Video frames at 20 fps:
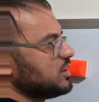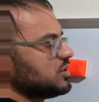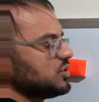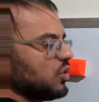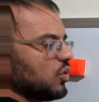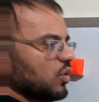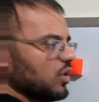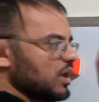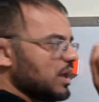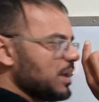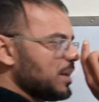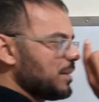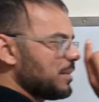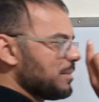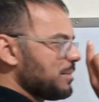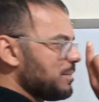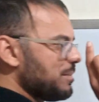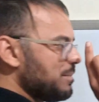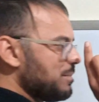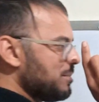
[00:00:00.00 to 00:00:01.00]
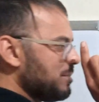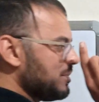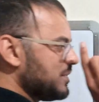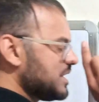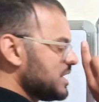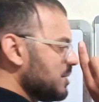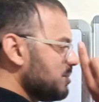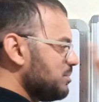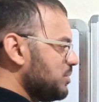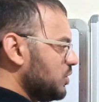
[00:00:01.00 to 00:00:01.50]
شو
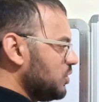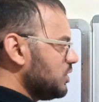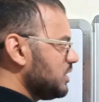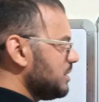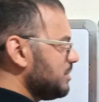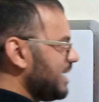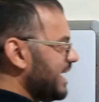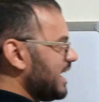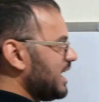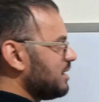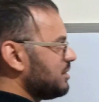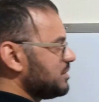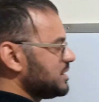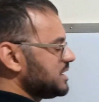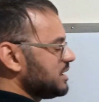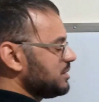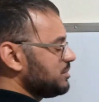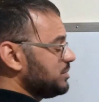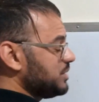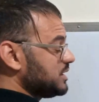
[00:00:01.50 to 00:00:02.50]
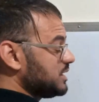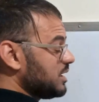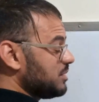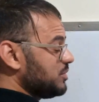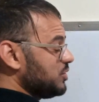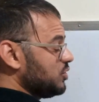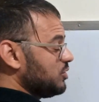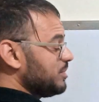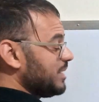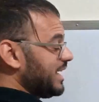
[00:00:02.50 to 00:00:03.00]
تبعوني مع تبعوا
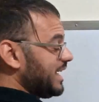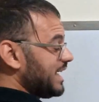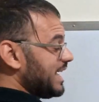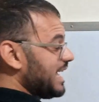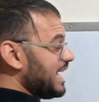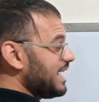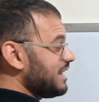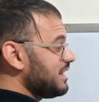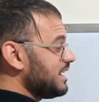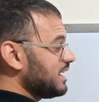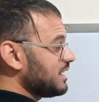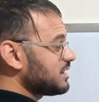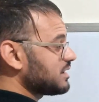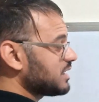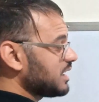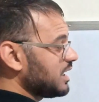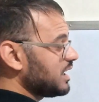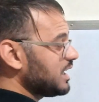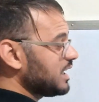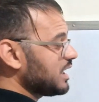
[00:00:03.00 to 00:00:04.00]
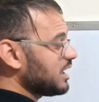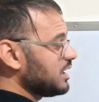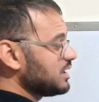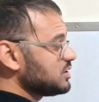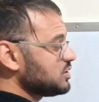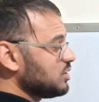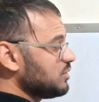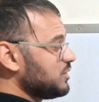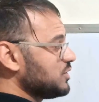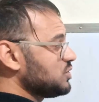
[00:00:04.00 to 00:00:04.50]
تابعوا معي هذه الطريقة
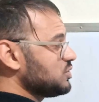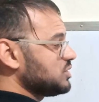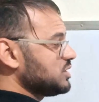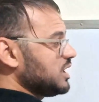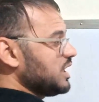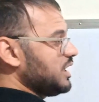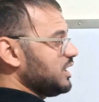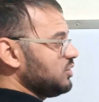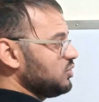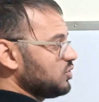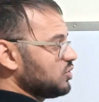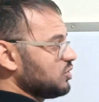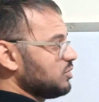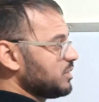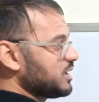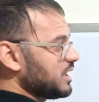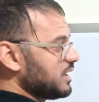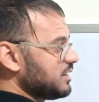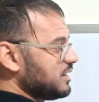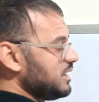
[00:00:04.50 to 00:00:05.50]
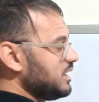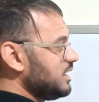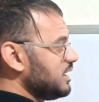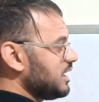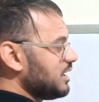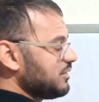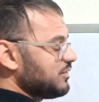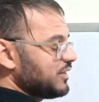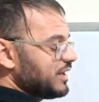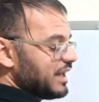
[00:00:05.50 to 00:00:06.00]
سوف تساعدكم
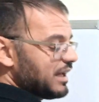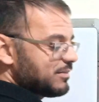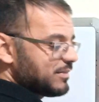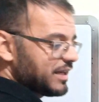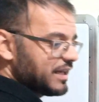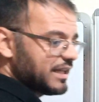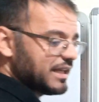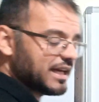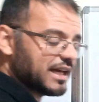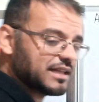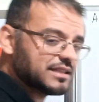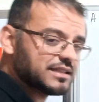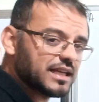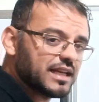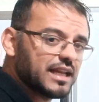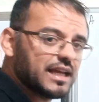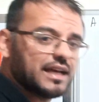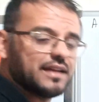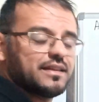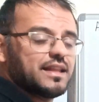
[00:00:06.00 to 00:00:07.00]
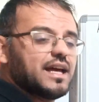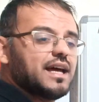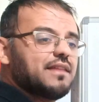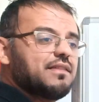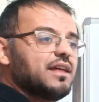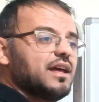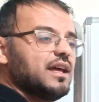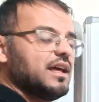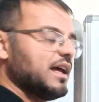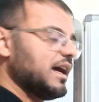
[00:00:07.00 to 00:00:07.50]
كثيرا في العمليات على
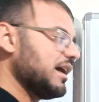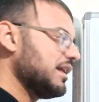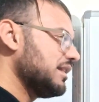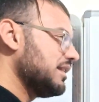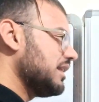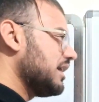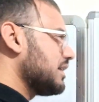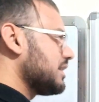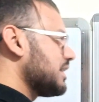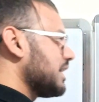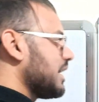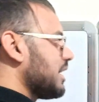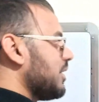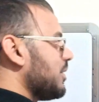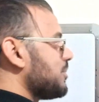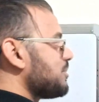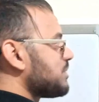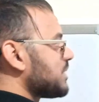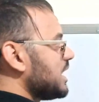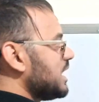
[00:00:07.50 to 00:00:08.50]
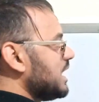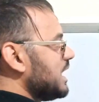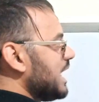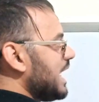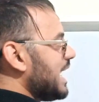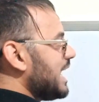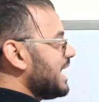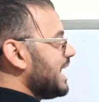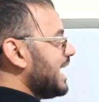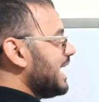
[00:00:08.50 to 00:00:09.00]
الأعداد الناطقة
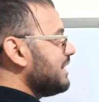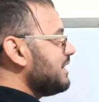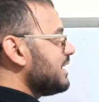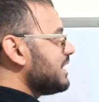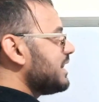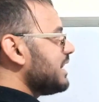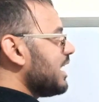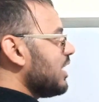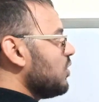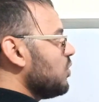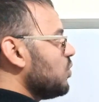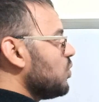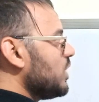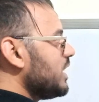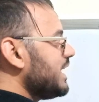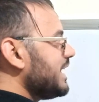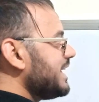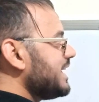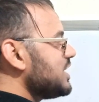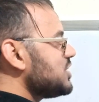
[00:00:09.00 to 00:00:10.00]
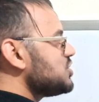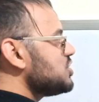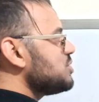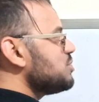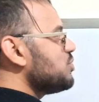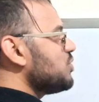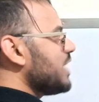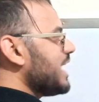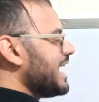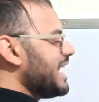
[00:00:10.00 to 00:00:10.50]
العدد الأول
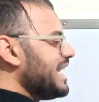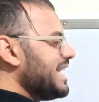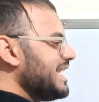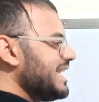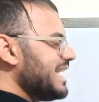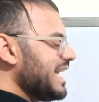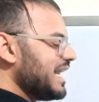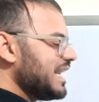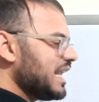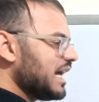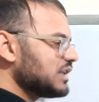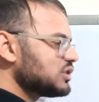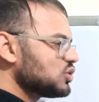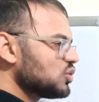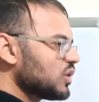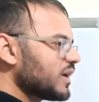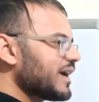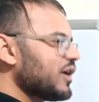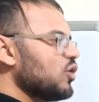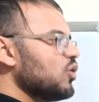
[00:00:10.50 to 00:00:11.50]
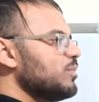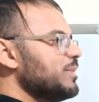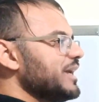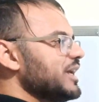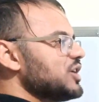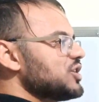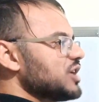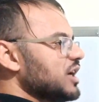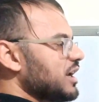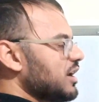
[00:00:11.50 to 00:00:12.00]
يجب علي أن أتركه
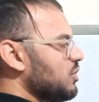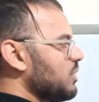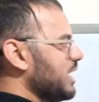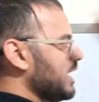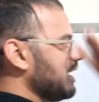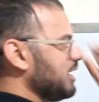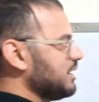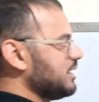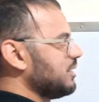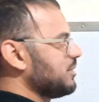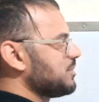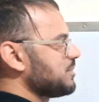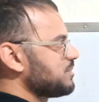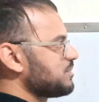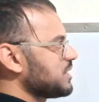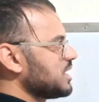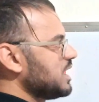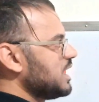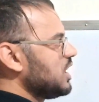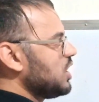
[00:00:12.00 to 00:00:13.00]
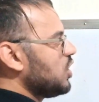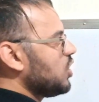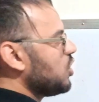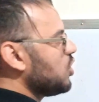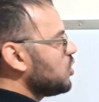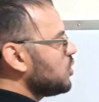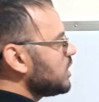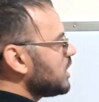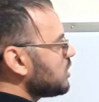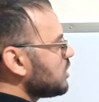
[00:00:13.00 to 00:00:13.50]
بإشارة واحدة
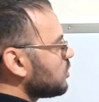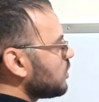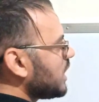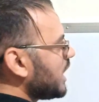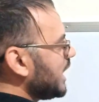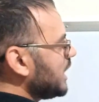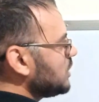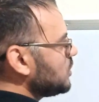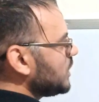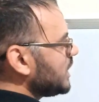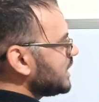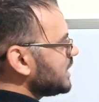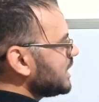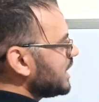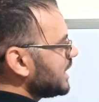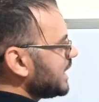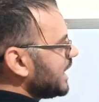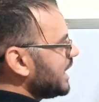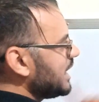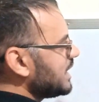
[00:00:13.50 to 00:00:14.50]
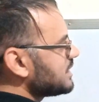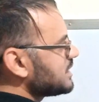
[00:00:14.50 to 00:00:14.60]
هنا نلاحظ اثنان على